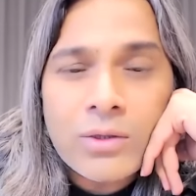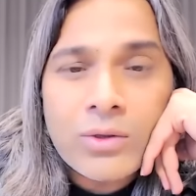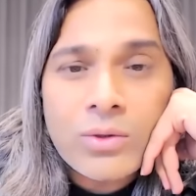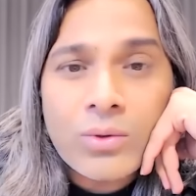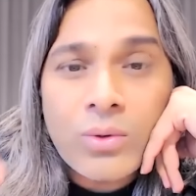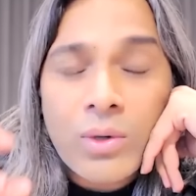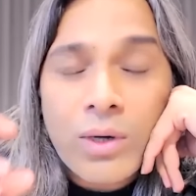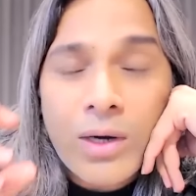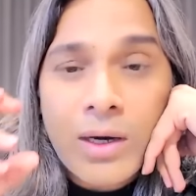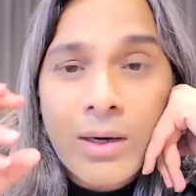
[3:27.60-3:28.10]
तो
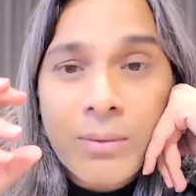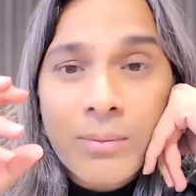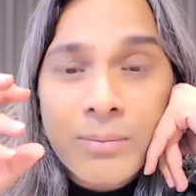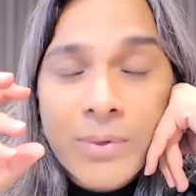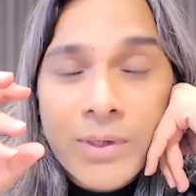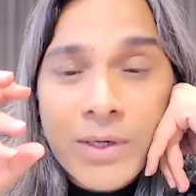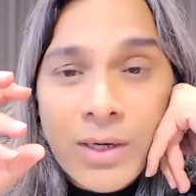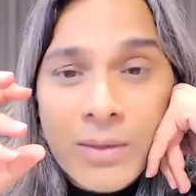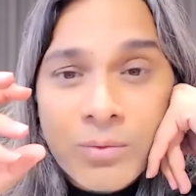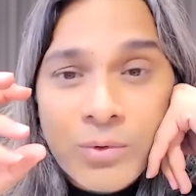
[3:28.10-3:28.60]

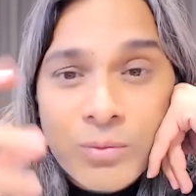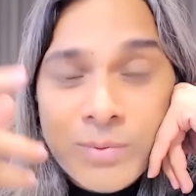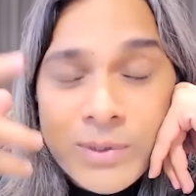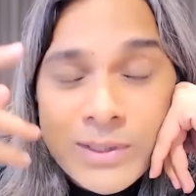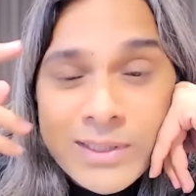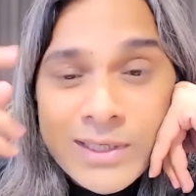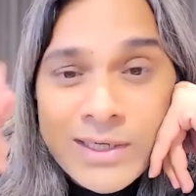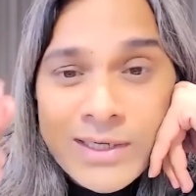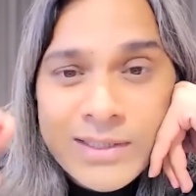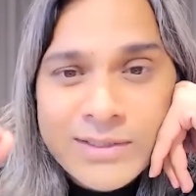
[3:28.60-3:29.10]
फिर आपको
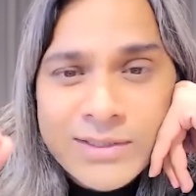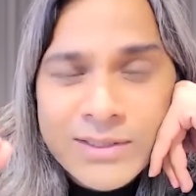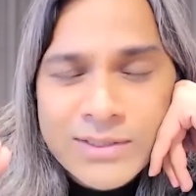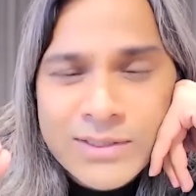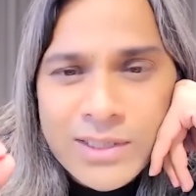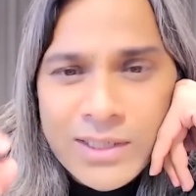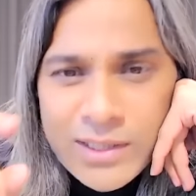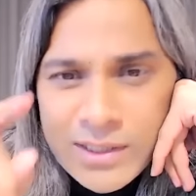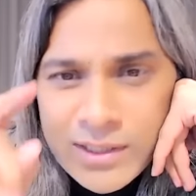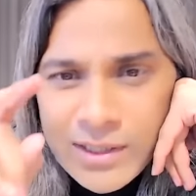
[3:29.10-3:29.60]
पता कैसे
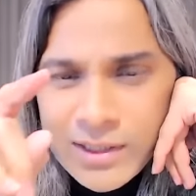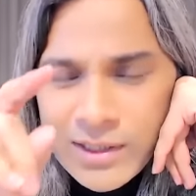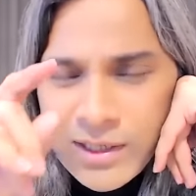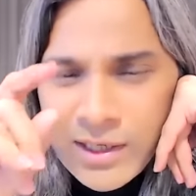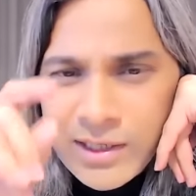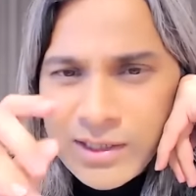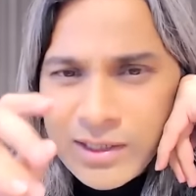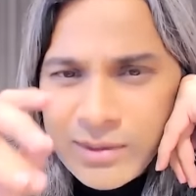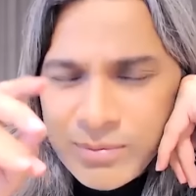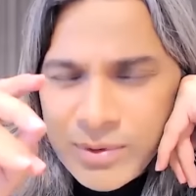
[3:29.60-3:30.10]
चलेगा कि
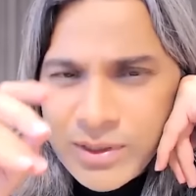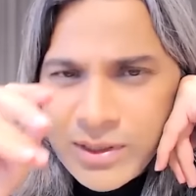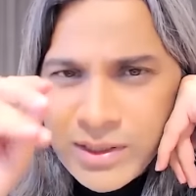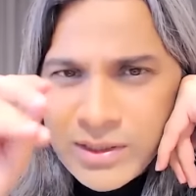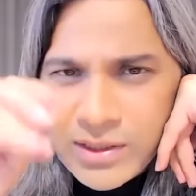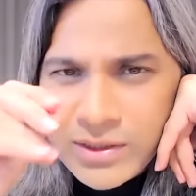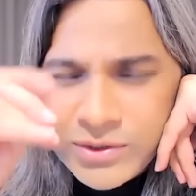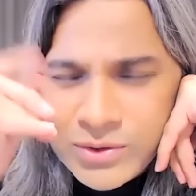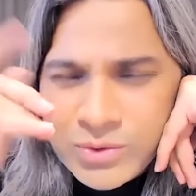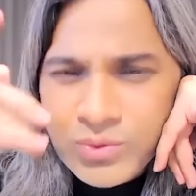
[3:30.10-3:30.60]
अगले बंदे
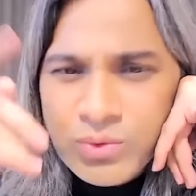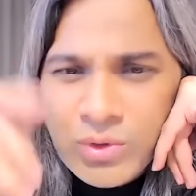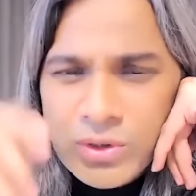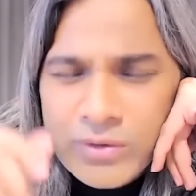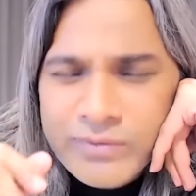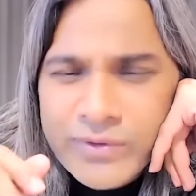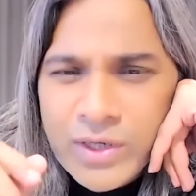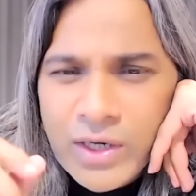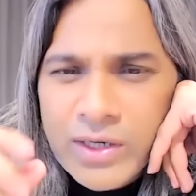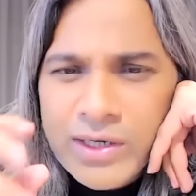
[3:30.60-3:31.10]
का स्कूल
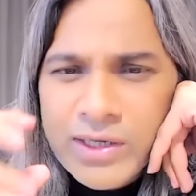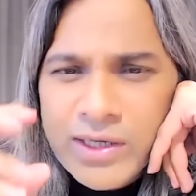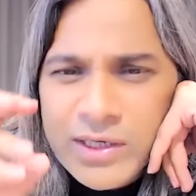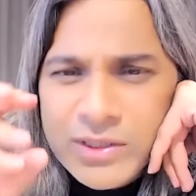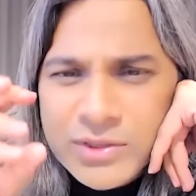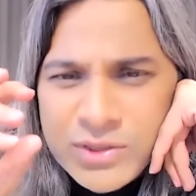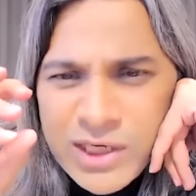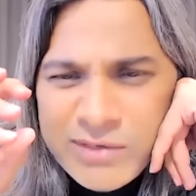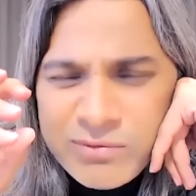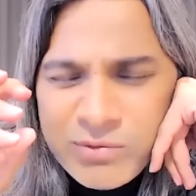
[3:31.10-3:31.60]
ऑफ थॉट क्या
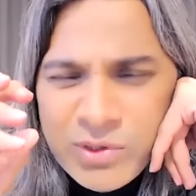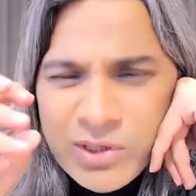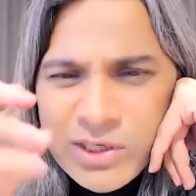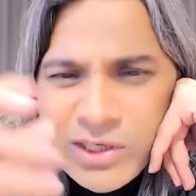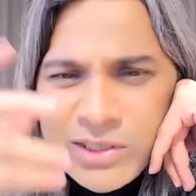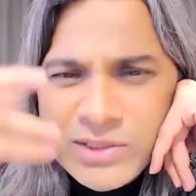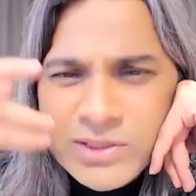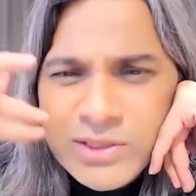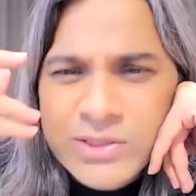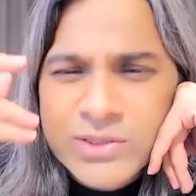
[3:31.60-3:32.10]
चाहे वो
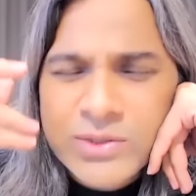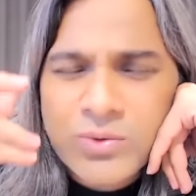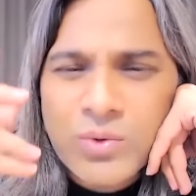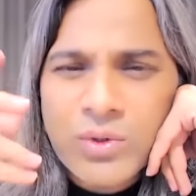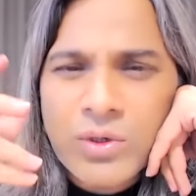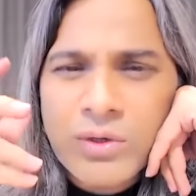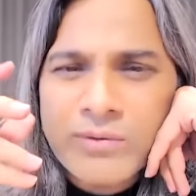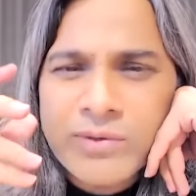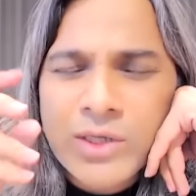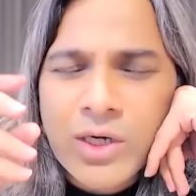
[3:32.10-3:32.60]
रिलीजियस
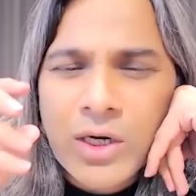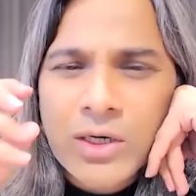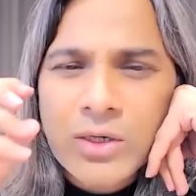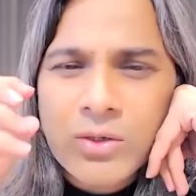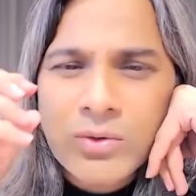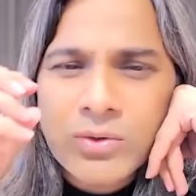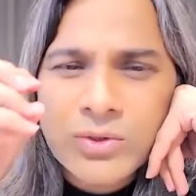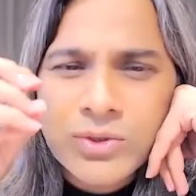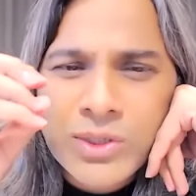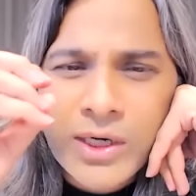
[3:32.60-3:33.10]
स्कूल ऑफ थॉट
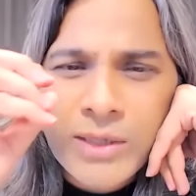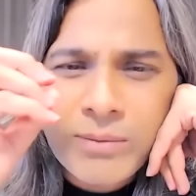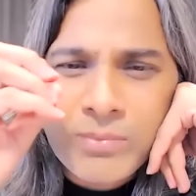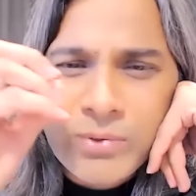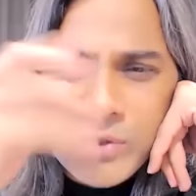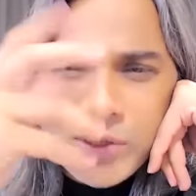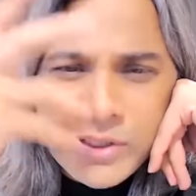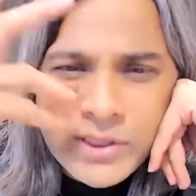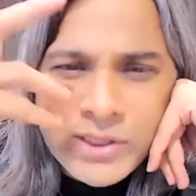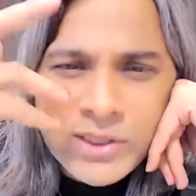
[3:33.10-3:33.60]
हो चाहे
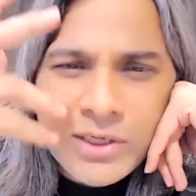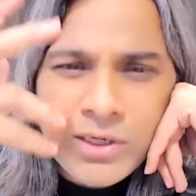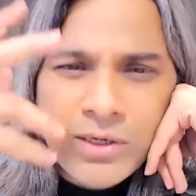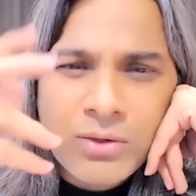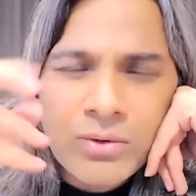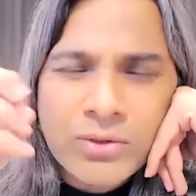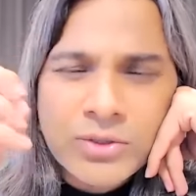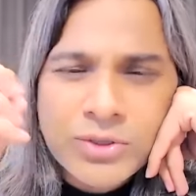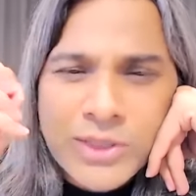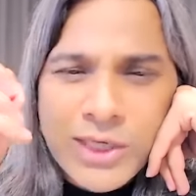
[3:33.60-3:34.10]
पोलिटिकल
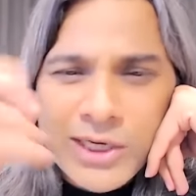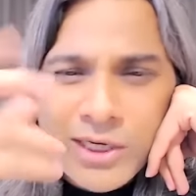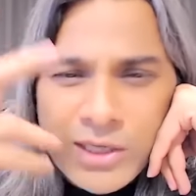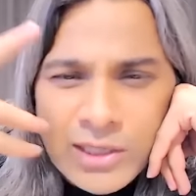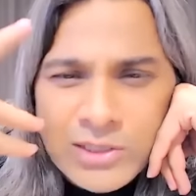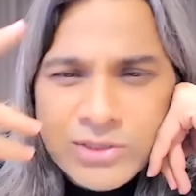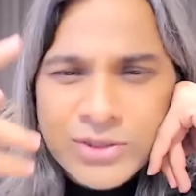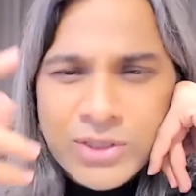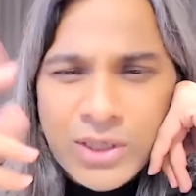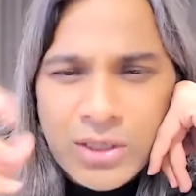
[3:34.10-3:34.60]
हो चाहे
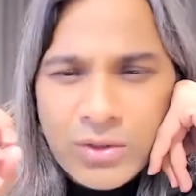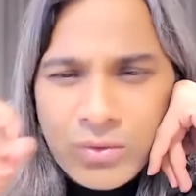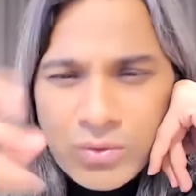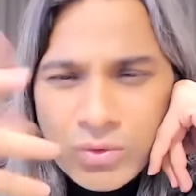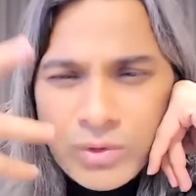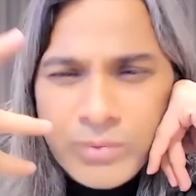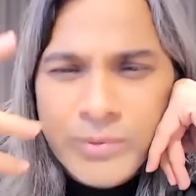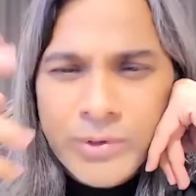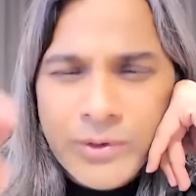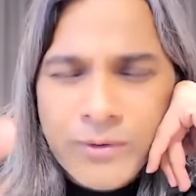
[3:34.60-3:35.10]
कल्चरल हो
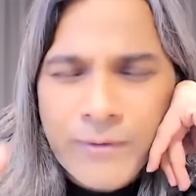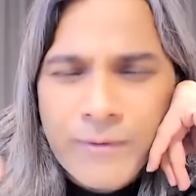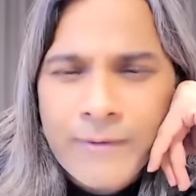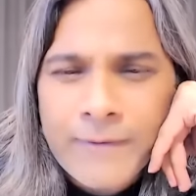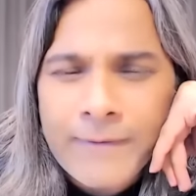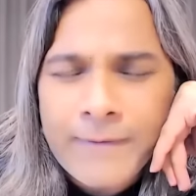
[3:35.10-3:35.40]
कोई भी हो